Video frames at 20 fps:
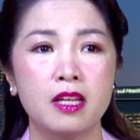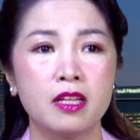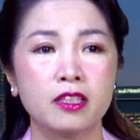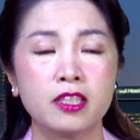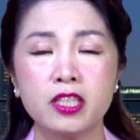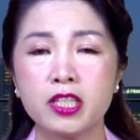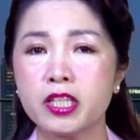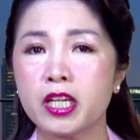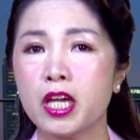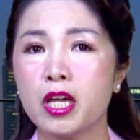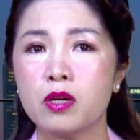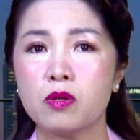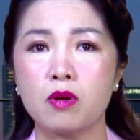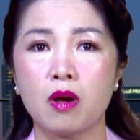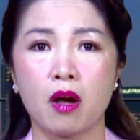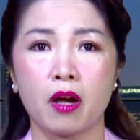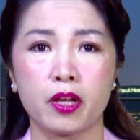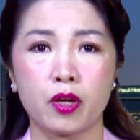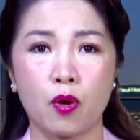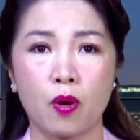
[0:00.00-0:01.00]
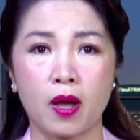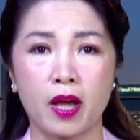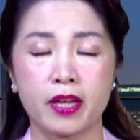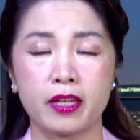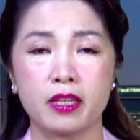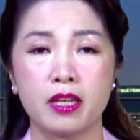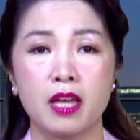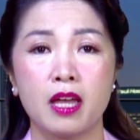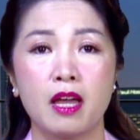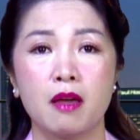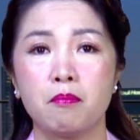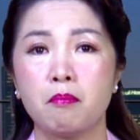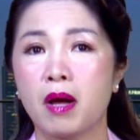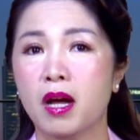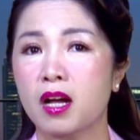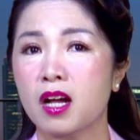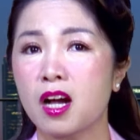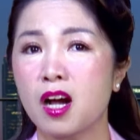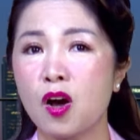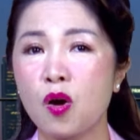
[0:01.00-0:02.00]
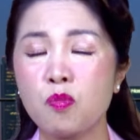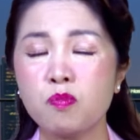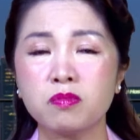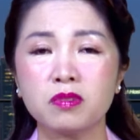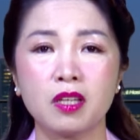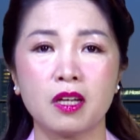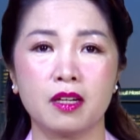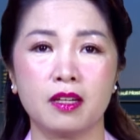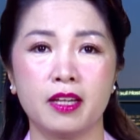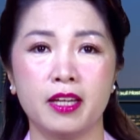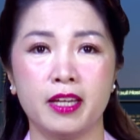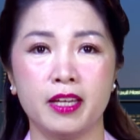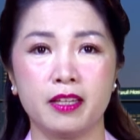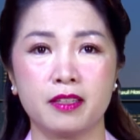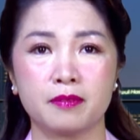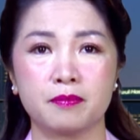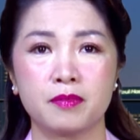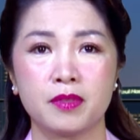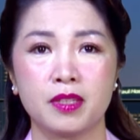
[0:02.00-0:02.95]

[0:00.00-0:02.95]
cứ kêu gọi hoài mà không thực hiện